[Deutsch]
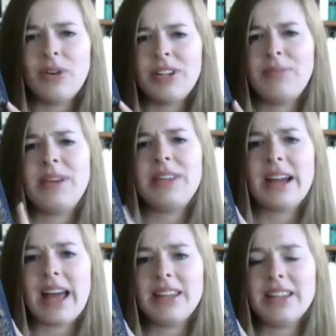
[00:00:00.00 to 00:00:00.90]
wollte ich mich da
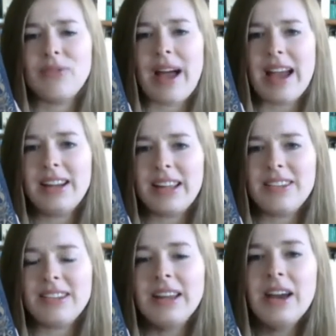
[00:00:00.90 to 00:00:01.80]
gar nicht drauf
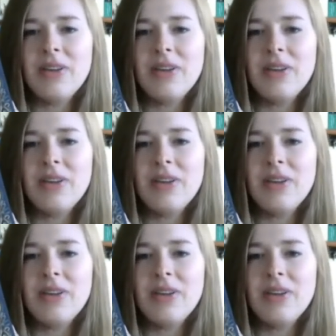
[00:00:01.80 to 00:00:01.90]
einlassen,